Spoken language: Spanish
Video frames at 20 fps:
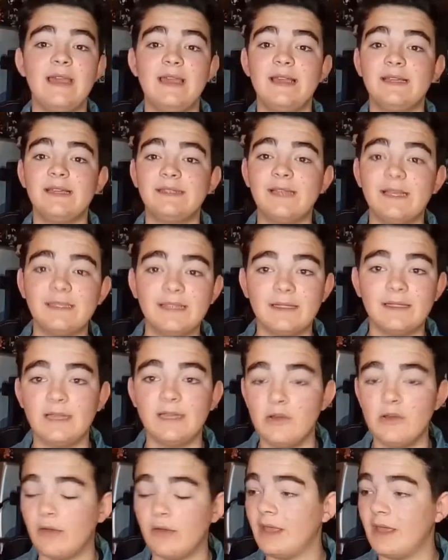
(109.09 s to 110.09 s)
Y es que esta
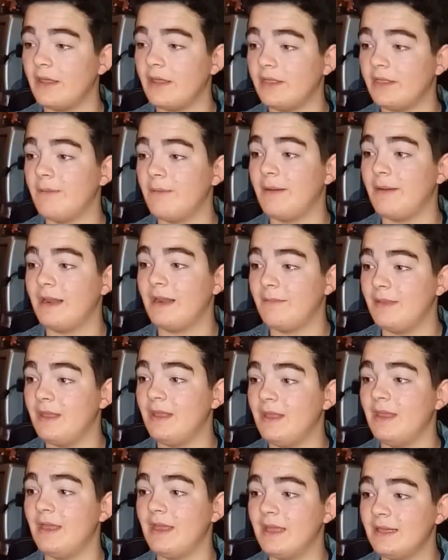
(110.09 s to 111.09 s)
actriz lo que hace para
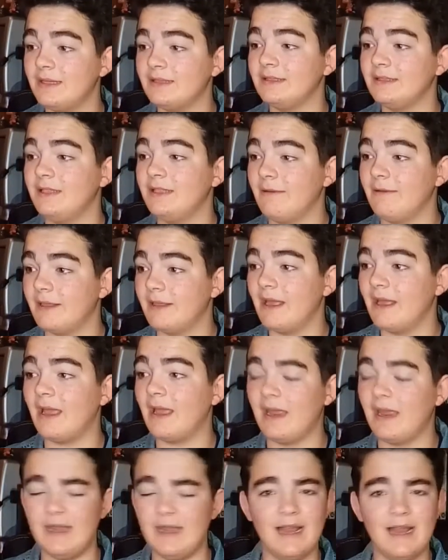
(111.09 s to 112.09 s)
mí es de verdad
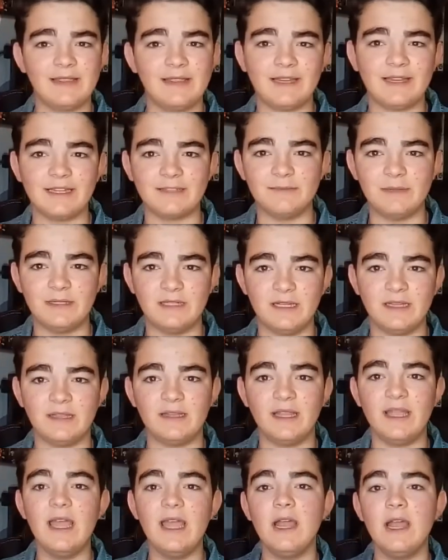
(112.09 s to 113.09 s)
genial
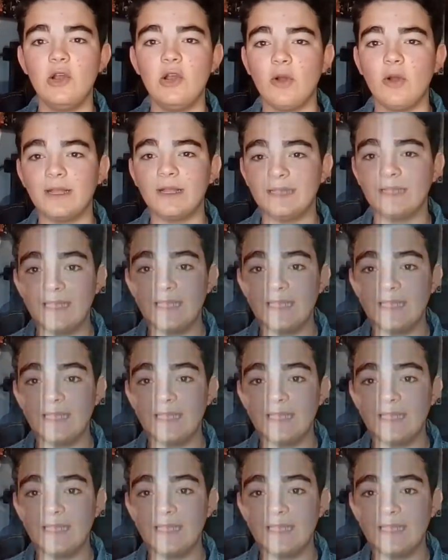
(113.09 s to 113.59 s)
transmitirte lo que